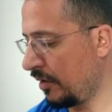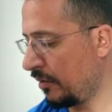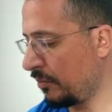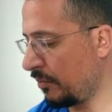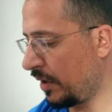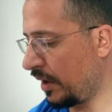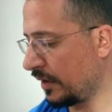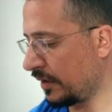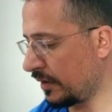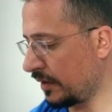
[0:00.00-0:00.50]

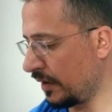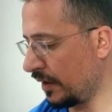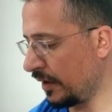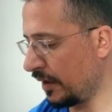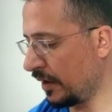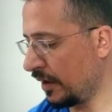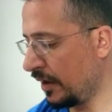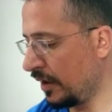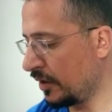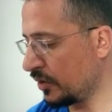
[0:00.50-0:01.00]

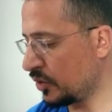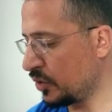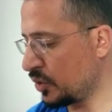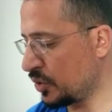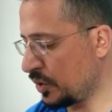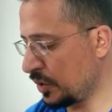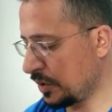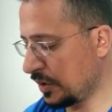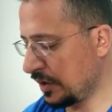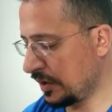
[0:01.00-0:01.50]
Madde
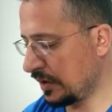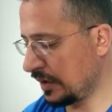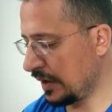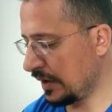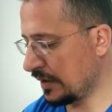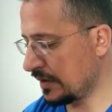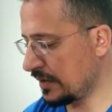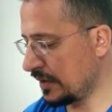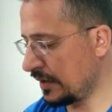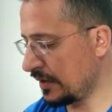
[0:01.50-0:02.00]
güçlük
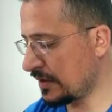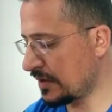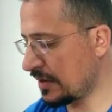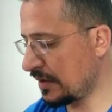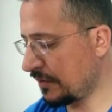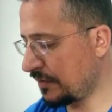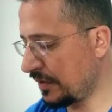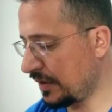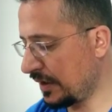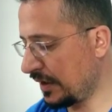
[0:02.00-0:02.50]
indeksi
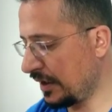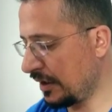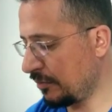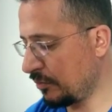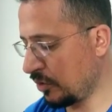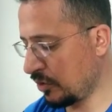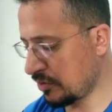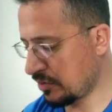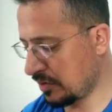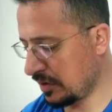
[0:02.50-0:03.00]
0.20
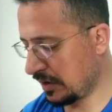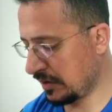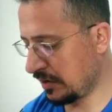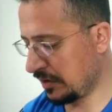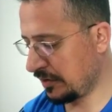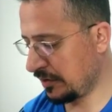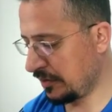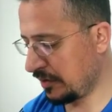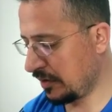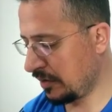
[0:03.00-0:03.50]
olsun hadi.
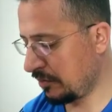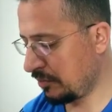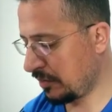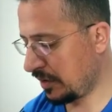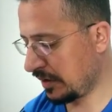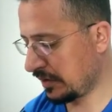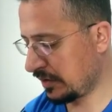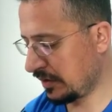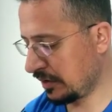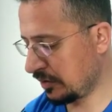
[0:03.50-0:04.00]

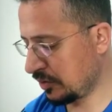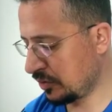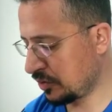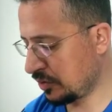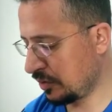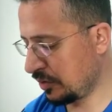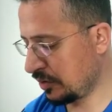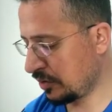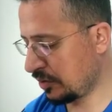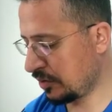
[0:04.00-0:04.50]
Madde
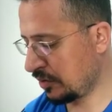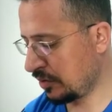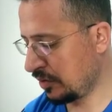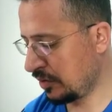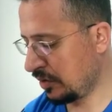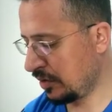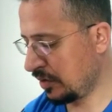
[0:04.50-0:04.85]
güçlük